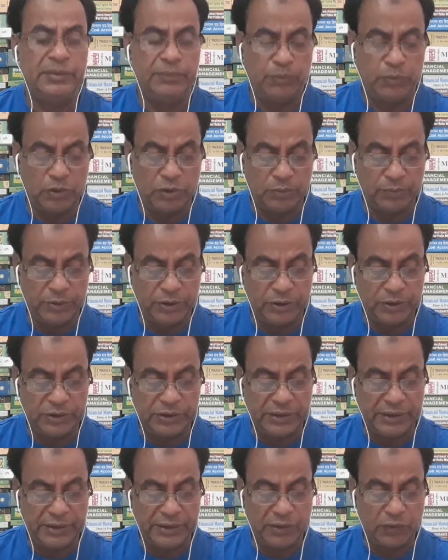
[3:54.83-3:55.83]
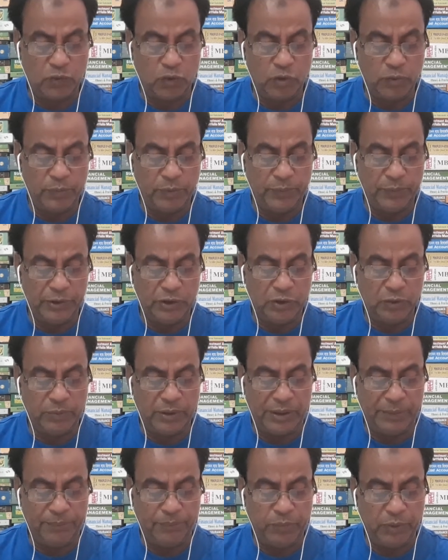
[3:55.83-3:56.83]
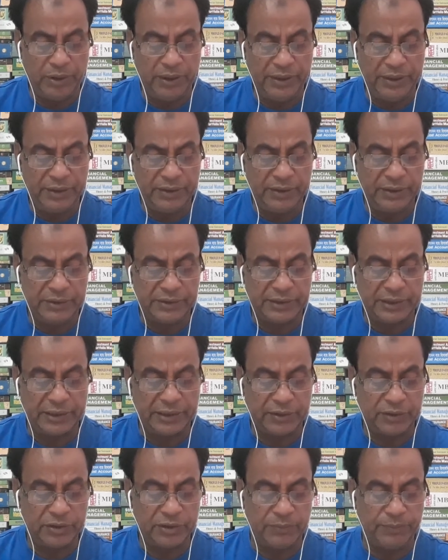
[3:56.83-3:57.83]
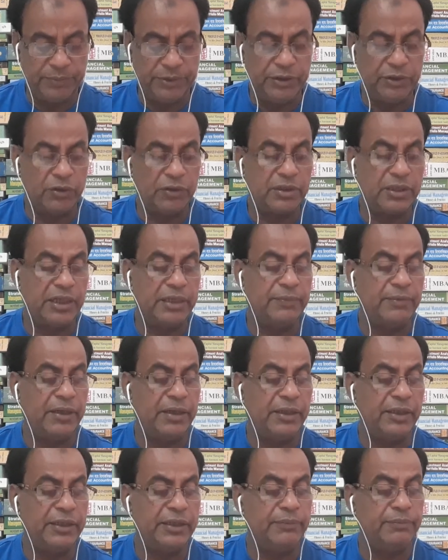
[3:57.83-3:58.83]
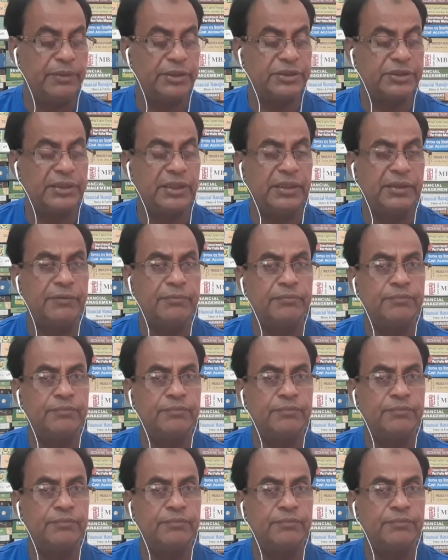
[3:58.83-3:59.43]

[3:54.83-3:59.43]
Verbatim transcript: প্রথমটি হচ্ছে কর্মীবৃন্দু বা এমপ্লয়ি সেকেন্ড হচ্ছে বিনিয়োগকারী বা ইনভেস্টার